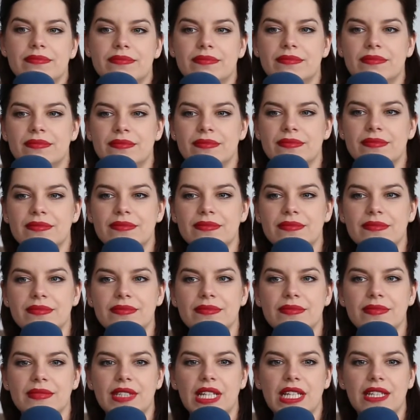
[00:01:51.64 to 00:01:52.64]

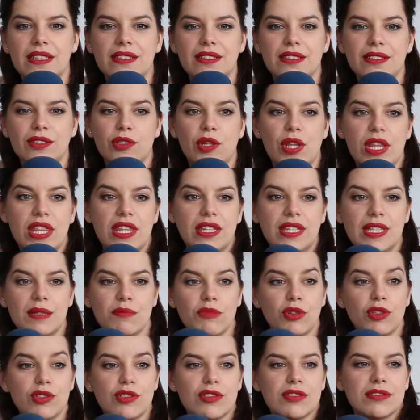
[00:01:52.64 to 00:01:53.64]
mm, lo
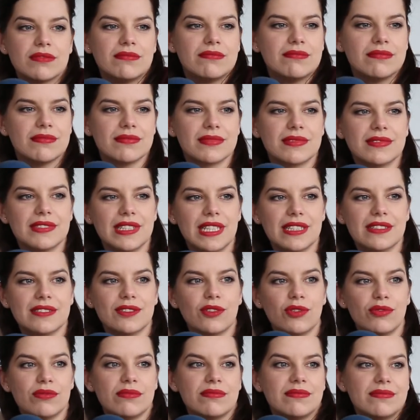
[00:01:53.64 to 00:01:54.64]
decidimos en,
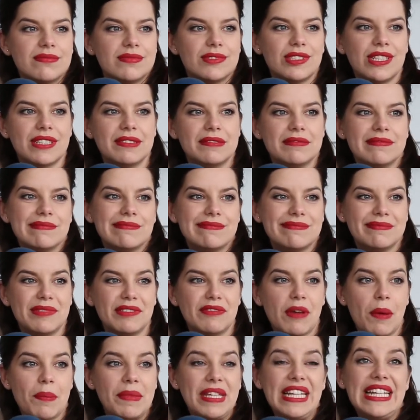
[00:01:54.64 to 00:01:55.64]
mi
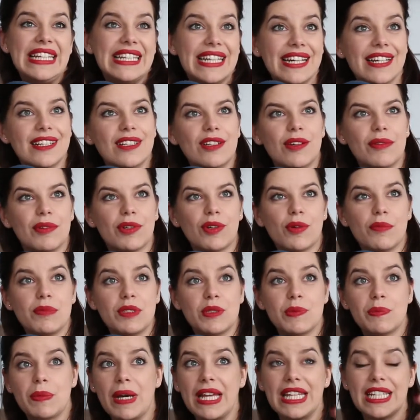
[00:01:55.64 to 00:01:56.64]
familia, lo hablé con
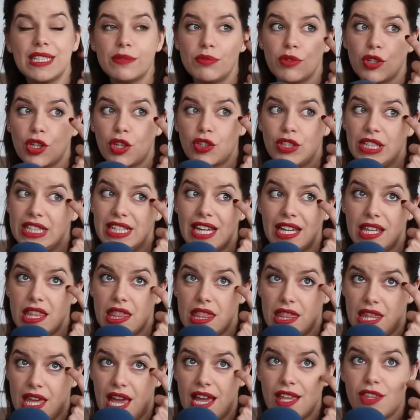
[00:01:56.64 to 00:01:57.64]
mis padres porque yo tenía
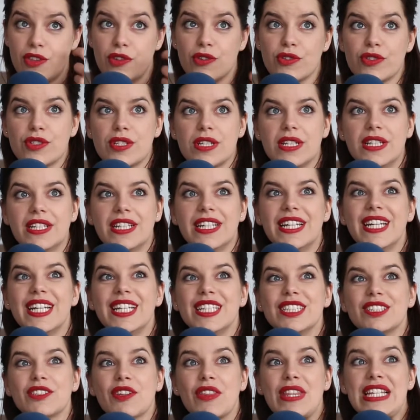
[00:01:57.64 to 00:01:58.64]
15 años.
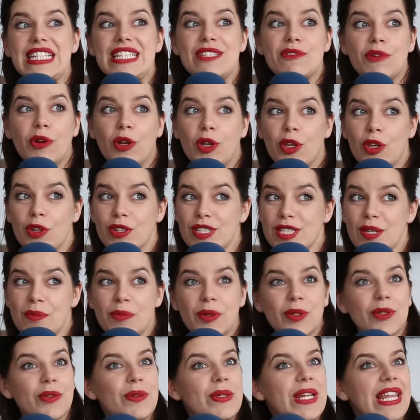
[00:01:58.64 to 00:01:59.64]
Entonces surgió esta
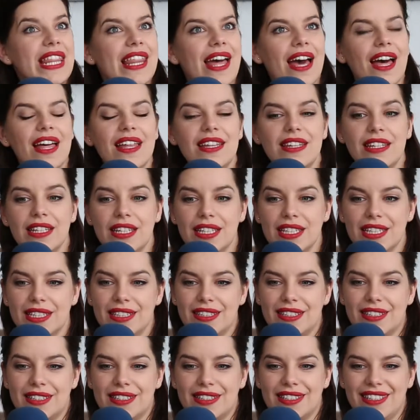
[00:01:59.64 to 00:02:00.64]
oportunidad
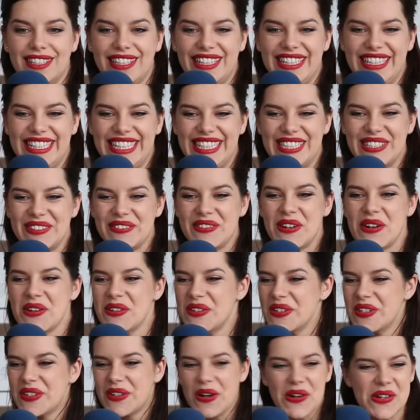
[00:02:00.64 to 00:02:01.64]
y hubo
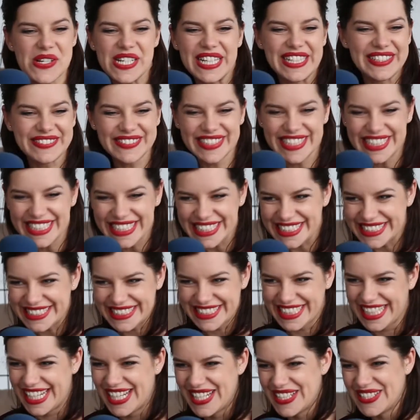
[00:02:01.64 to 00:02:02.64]
un cónclave
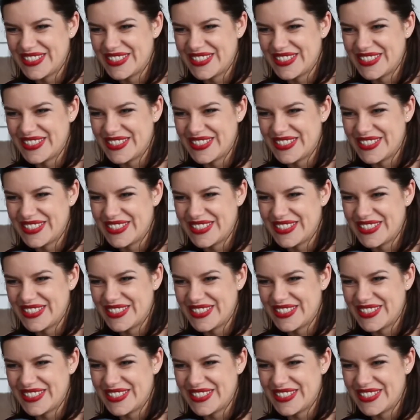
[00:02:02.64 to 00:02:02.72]
entre